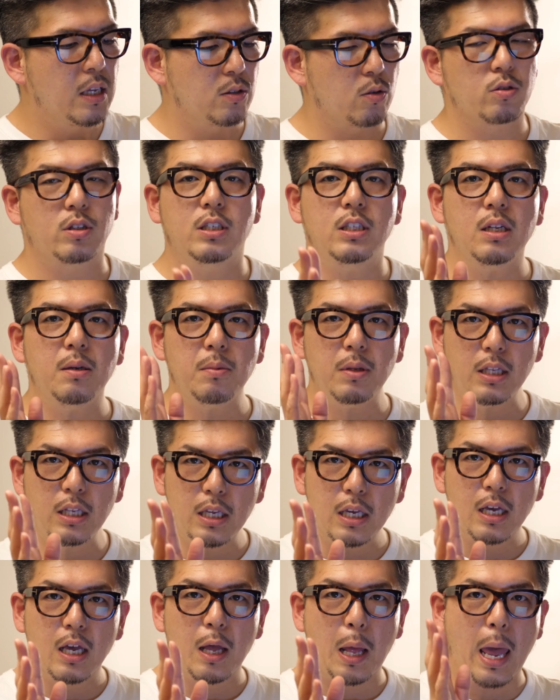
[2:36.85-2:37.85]
そう、ちなみ
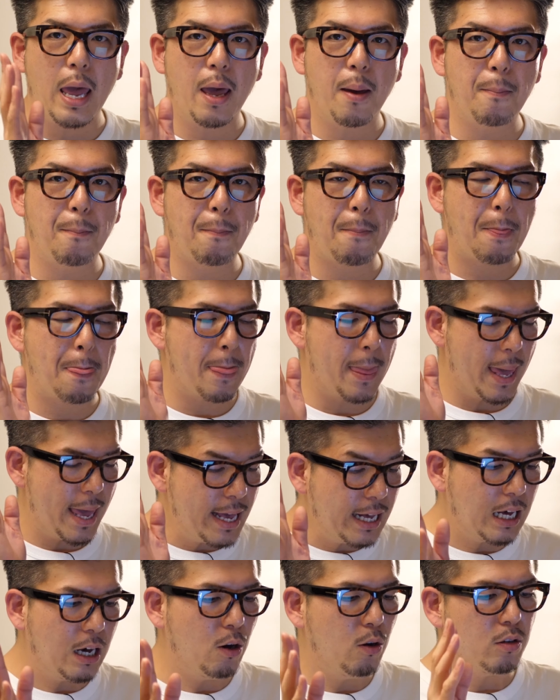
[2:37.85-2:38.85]
に、えー、
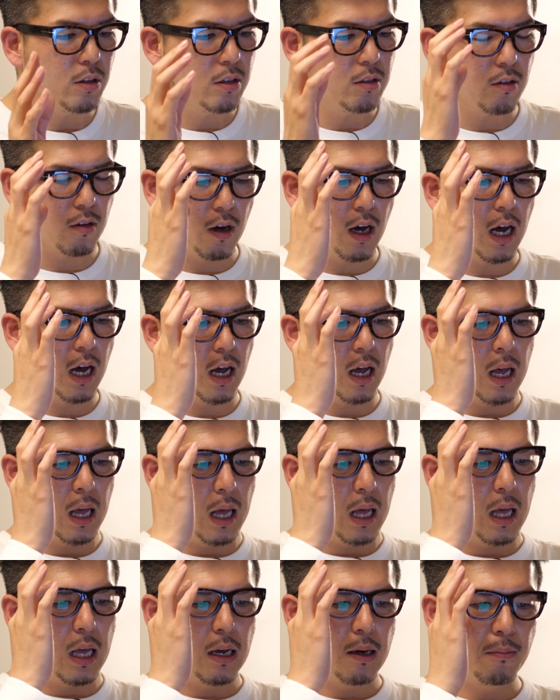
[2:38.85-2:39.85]
変化法というのは
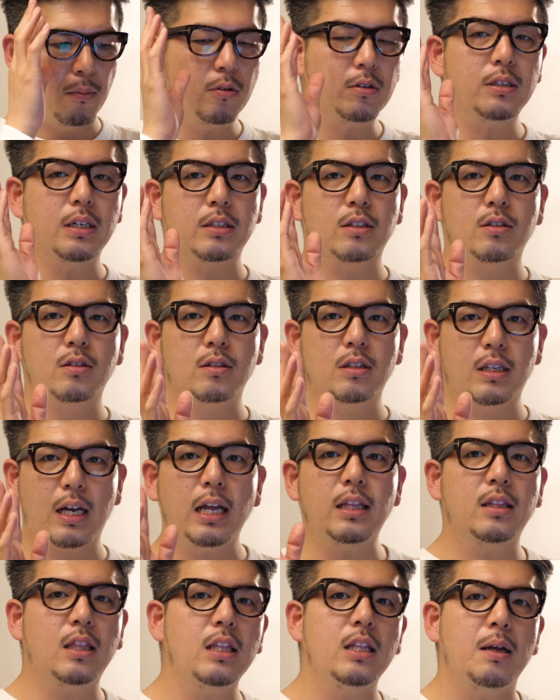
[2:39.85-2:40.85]
僕が
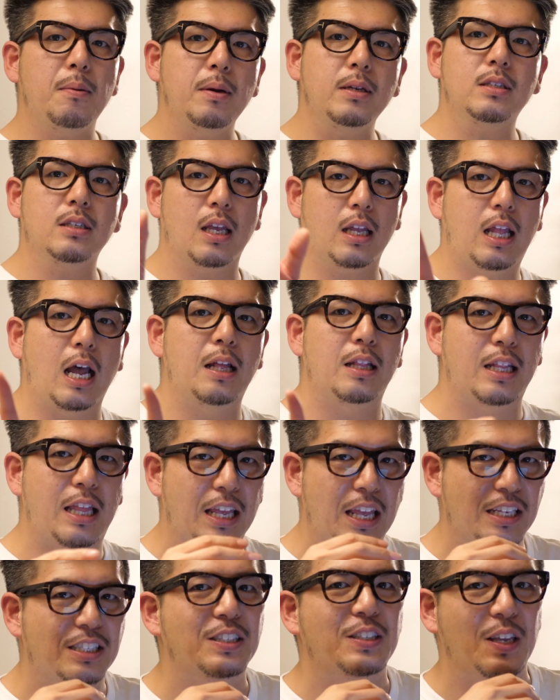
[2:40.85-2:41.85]
勝手に名前つけたん
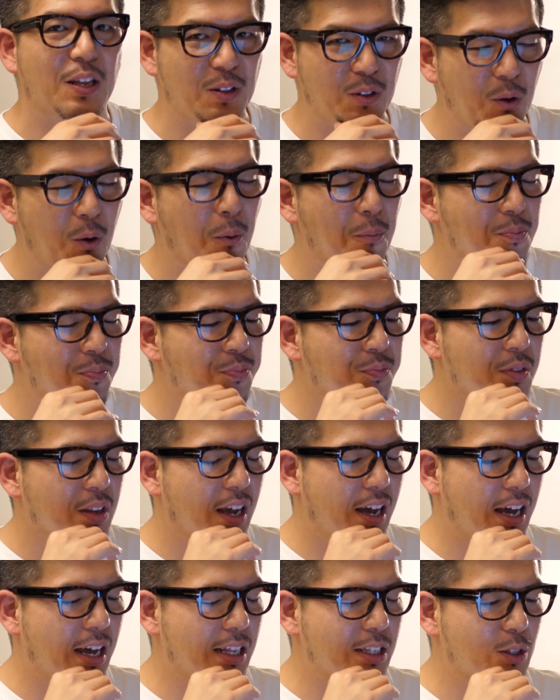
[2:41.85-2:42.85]
ですけど、
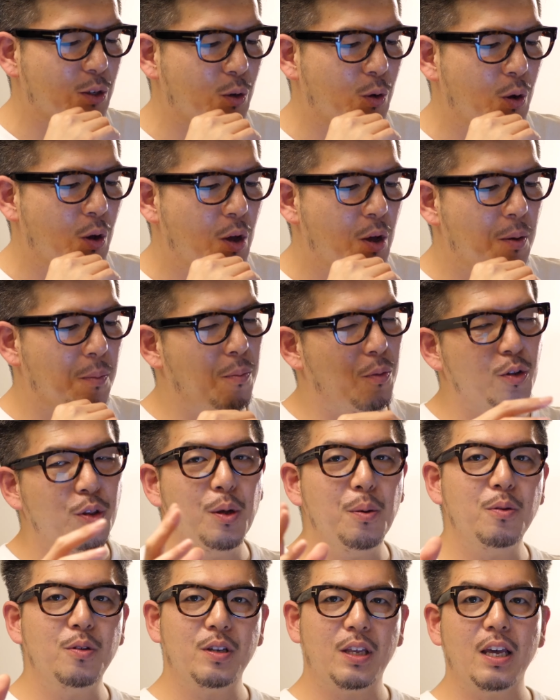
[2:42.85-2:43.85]
あのも
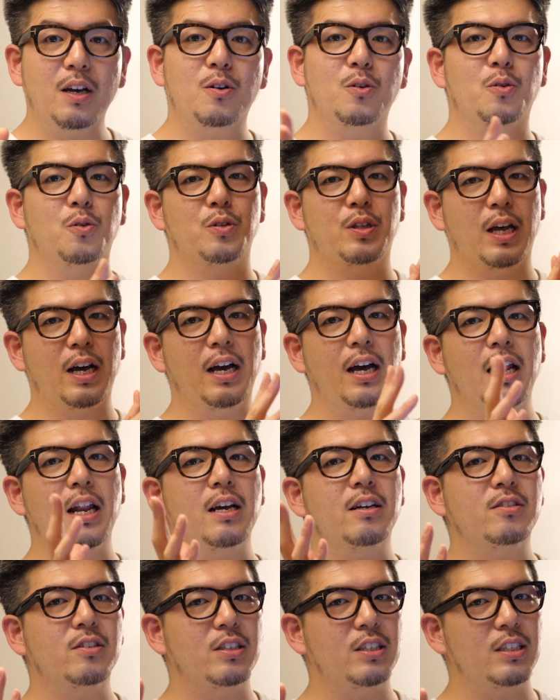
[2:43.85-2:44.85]
ともと結構
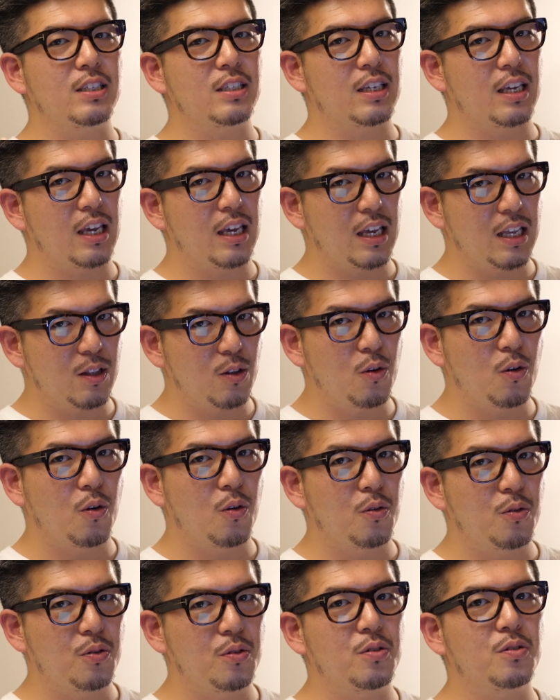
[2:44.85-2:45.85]
宝くじ系
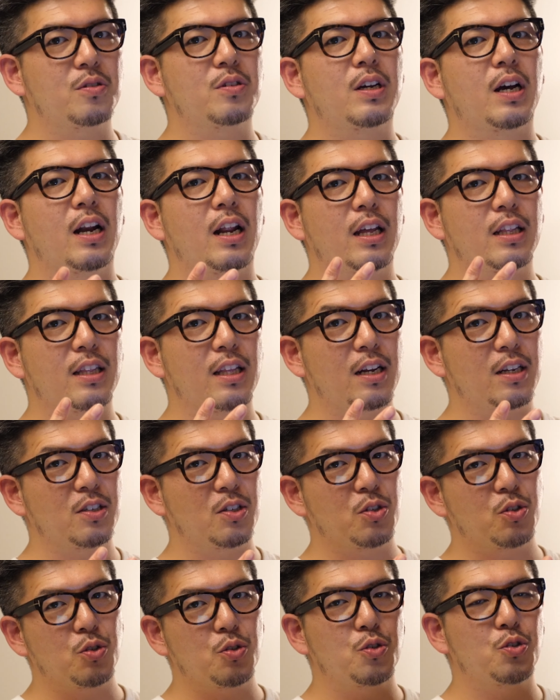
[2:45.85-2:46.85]
の古くからやってらっ
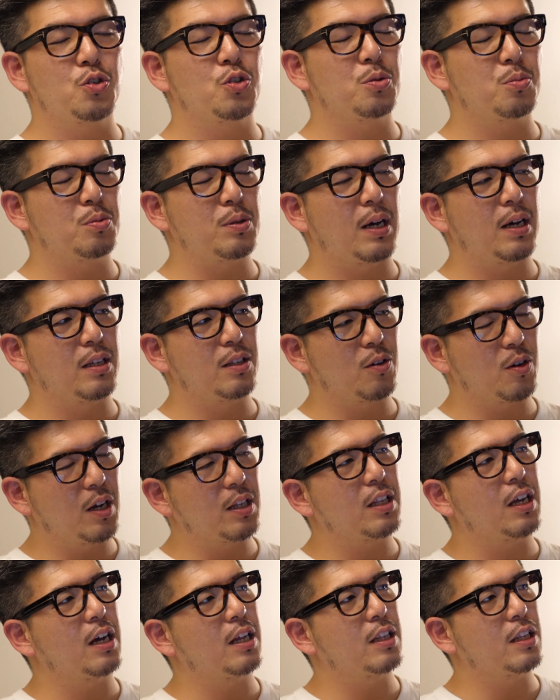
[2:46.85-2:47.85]
しゃる YouTuber の
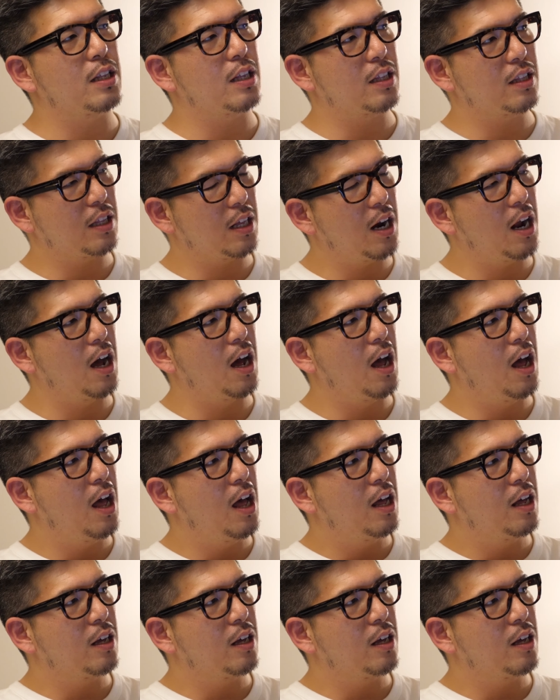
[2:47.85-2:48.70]
方々だったら